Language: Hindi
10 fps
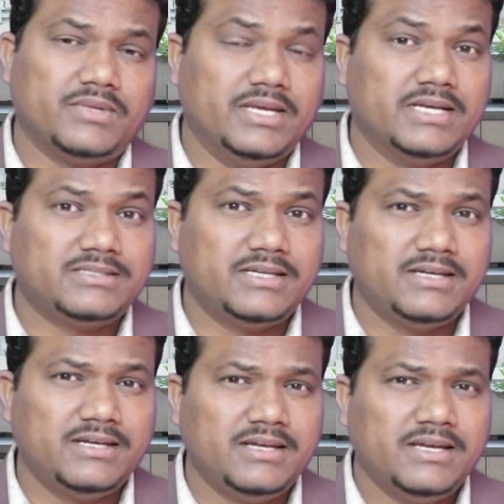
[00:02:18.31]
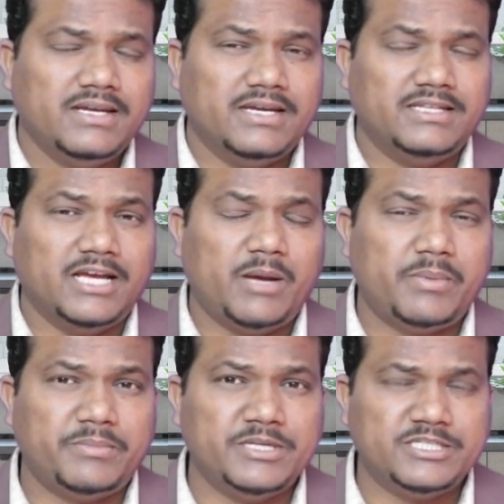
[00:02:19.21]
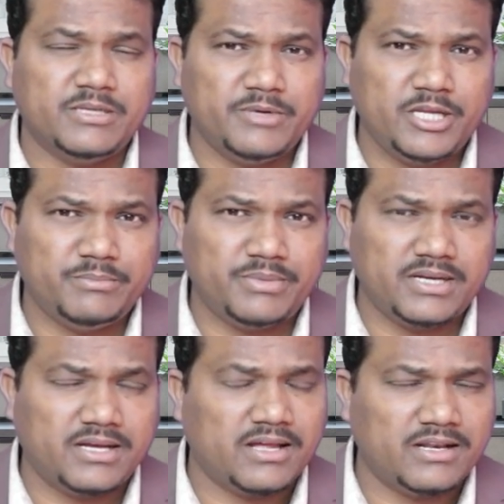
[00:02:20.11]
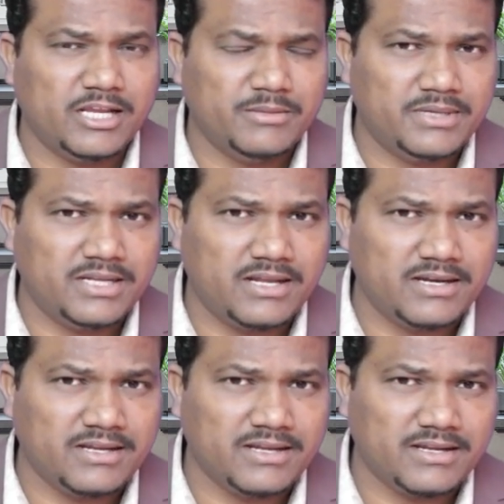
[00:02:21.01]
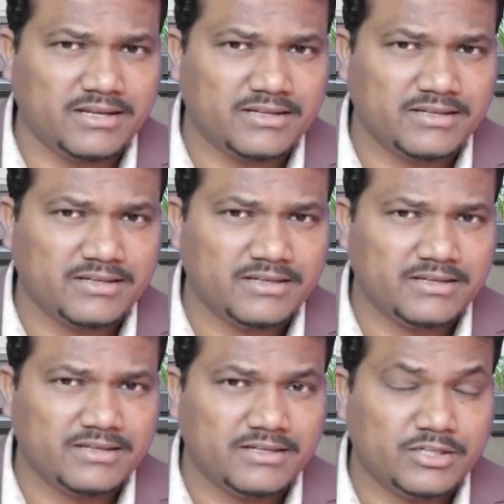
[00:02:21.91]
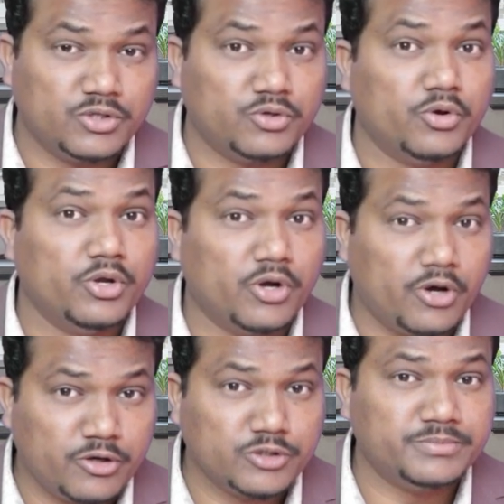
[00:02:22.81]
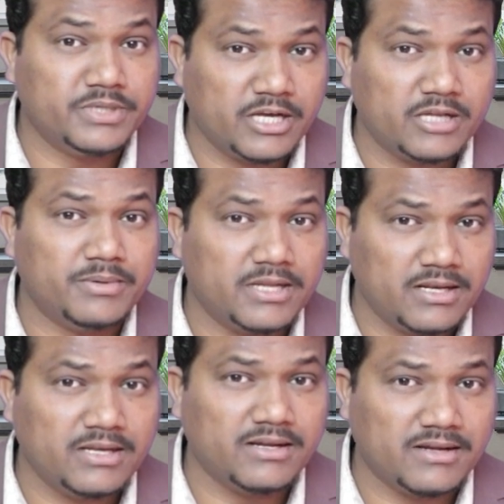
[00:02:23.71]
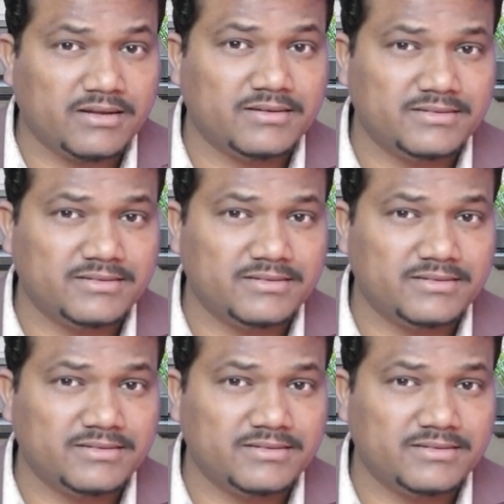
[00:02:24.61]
यह ऐसा है यदि आप अपनी ज़मीन पर घर नहीं बना रहे हैं तो कोई और उस पर घर बना लेगा